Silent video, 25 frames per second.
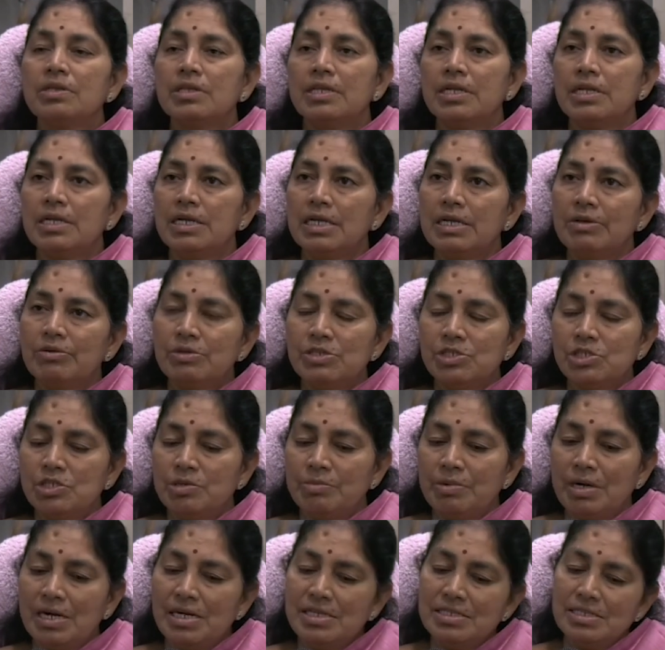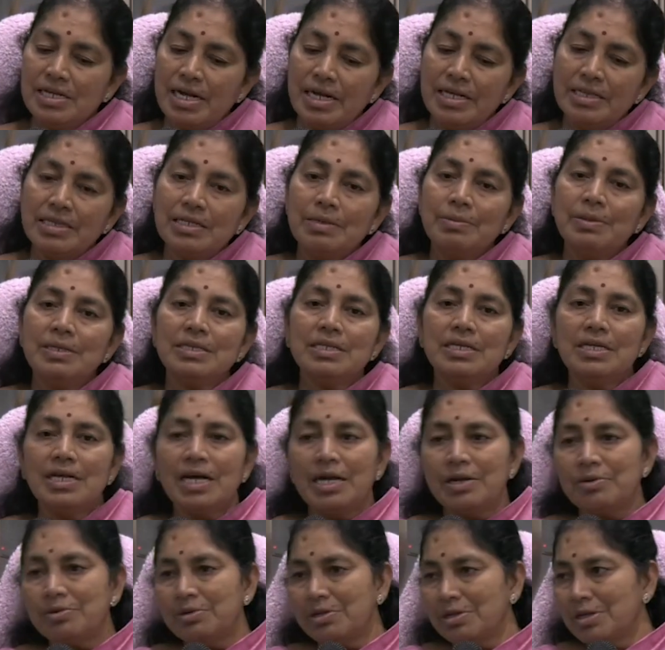తిరిగి వచ్చి మళ్ళీ సాయంత్రం అయితే
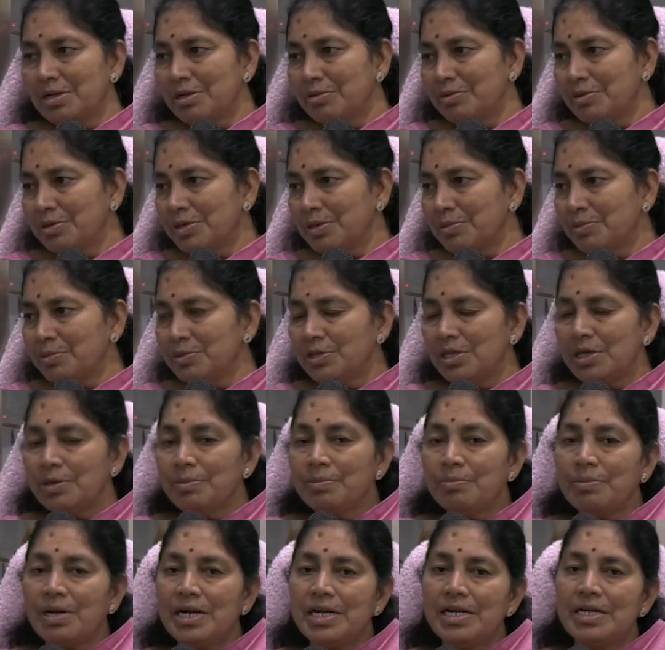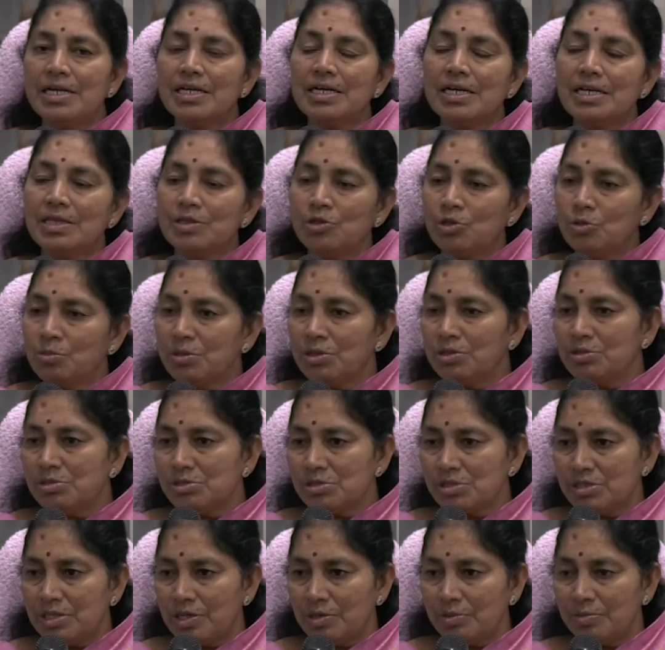యారుగుట్టలోనే ఉంటాం ఉదయం మా ఇంటికి ఎంతోమంది
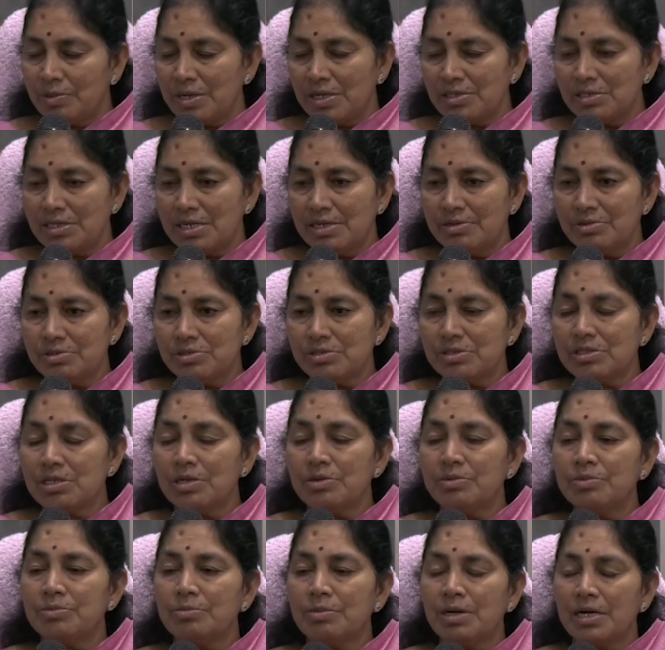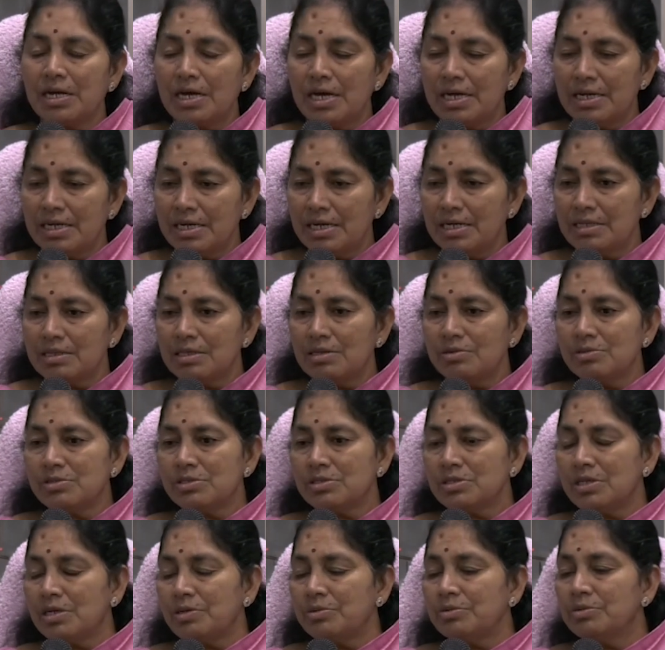వస్తారు ప్రజలే వస్తారు మా కార్యకర్తలు
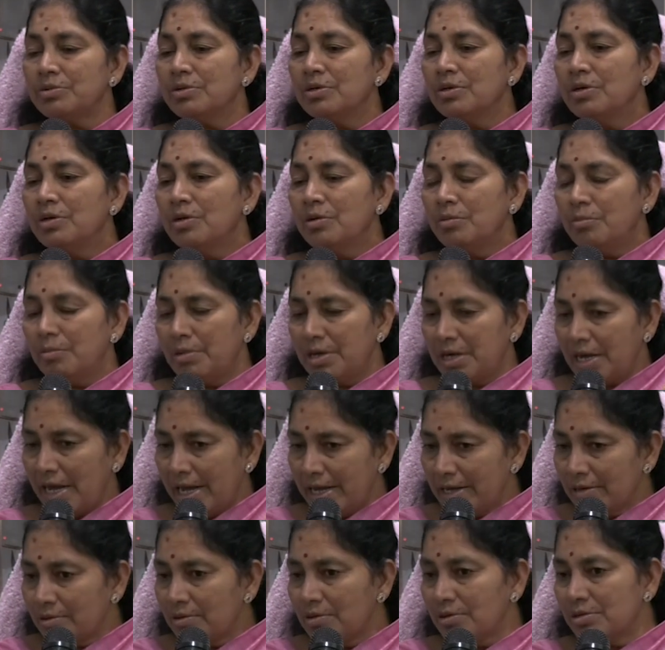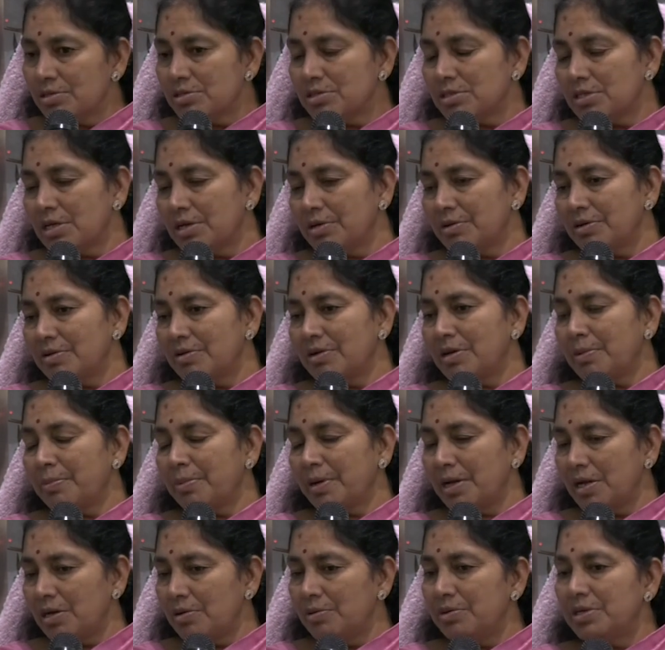వస్తారు మా నాయకులు వస్తారు ఏమైనా
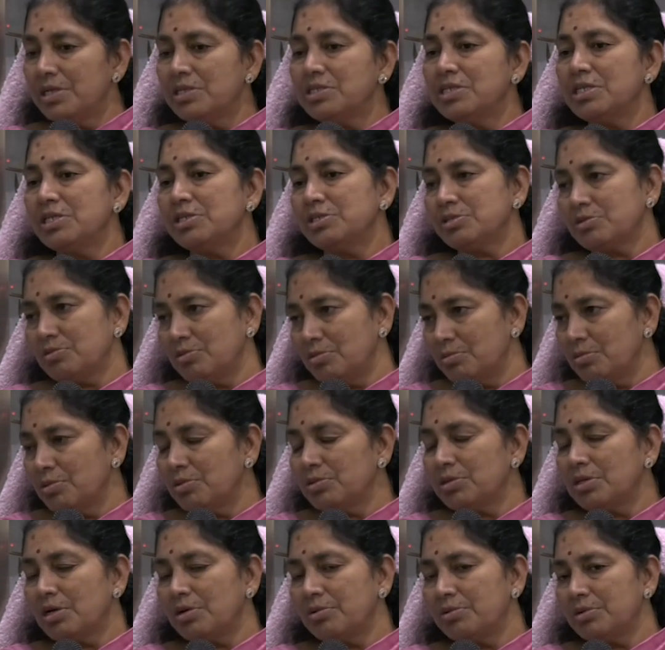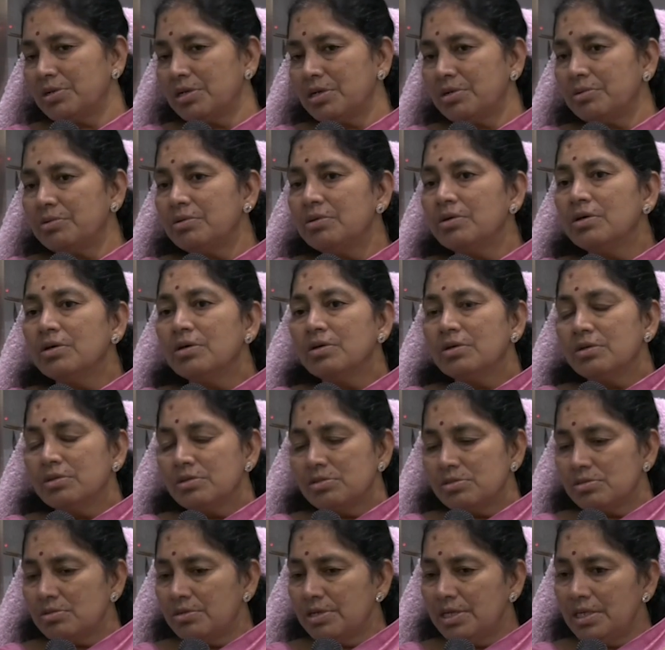పనులు ఉంటే చేయించుకొని పోతూ ఉంటారు
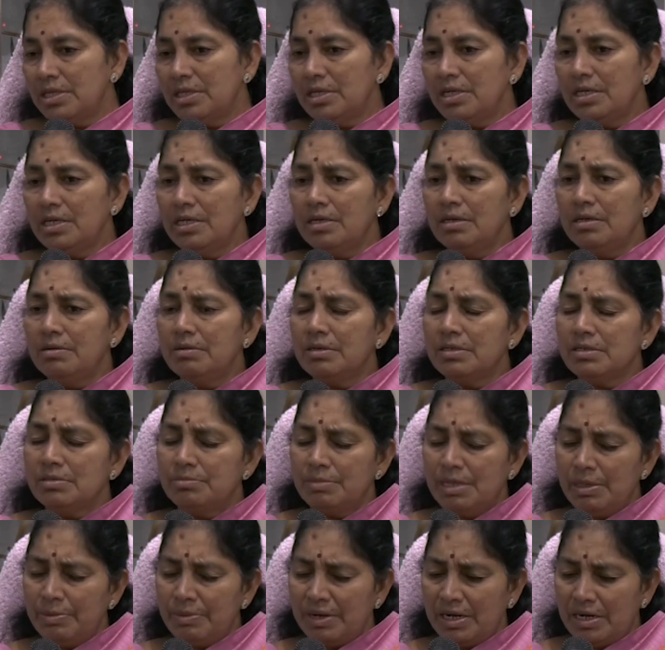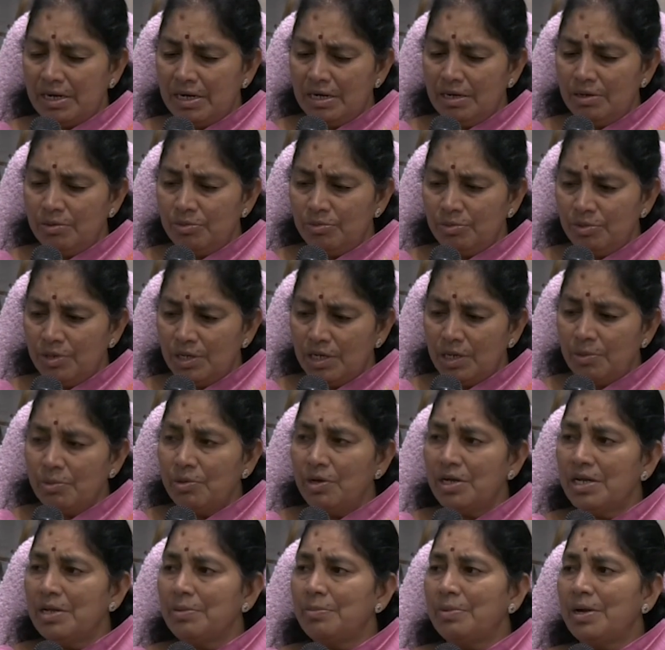సో ఇది మేము అక్కడ ఉండము
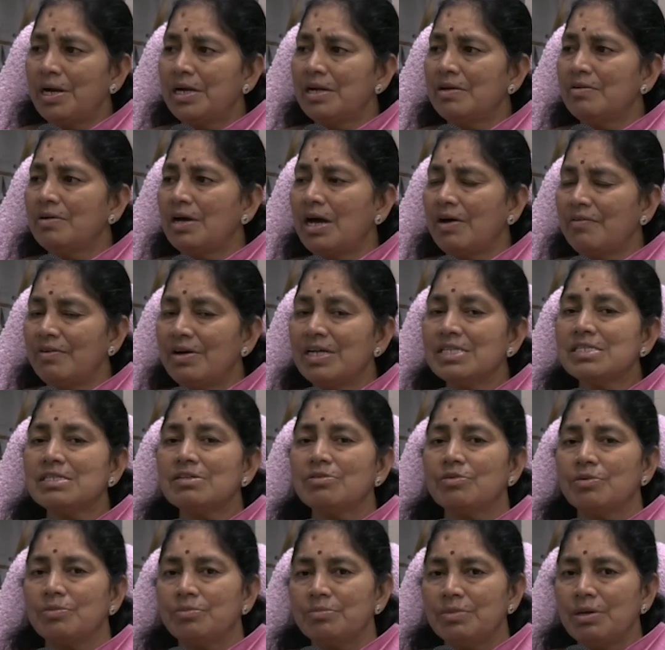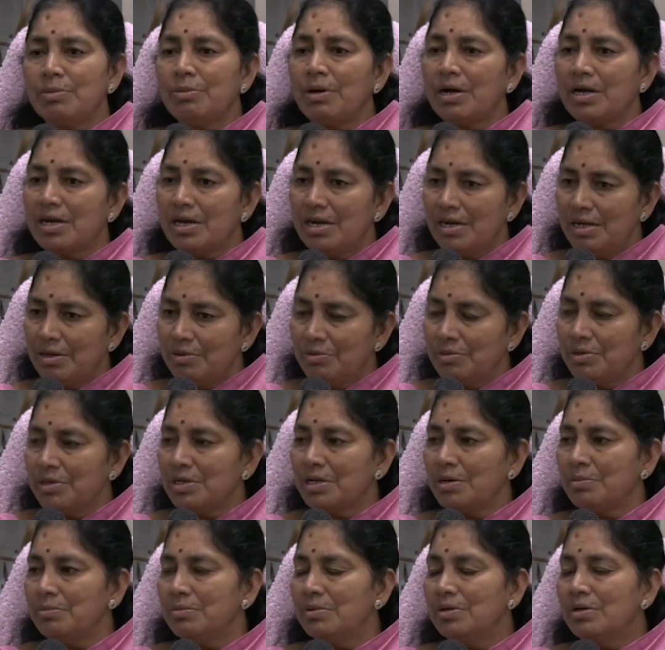అనే మాట అవాస్తవం మేము అక్కడే
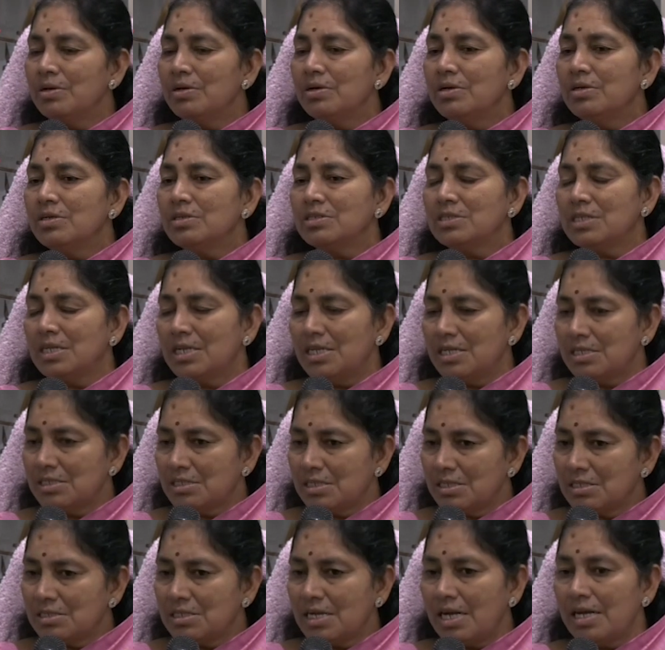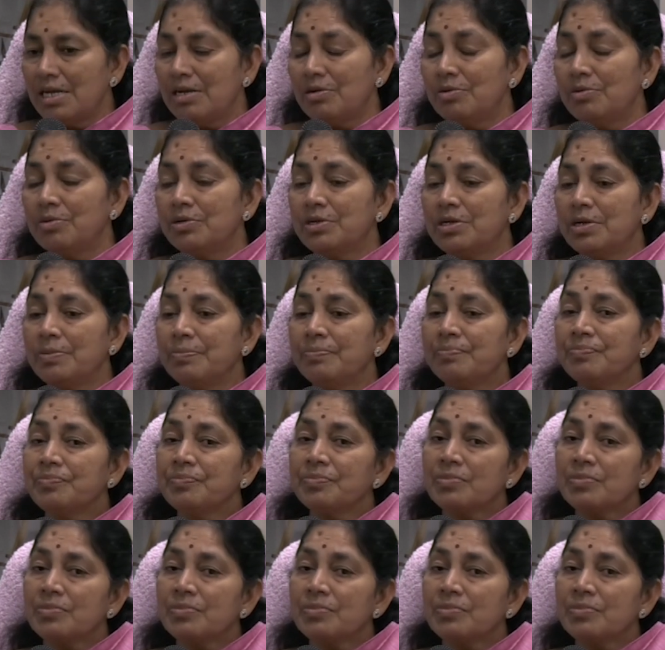ఉంటాం శరీర స్థాయిలో ఉంటాం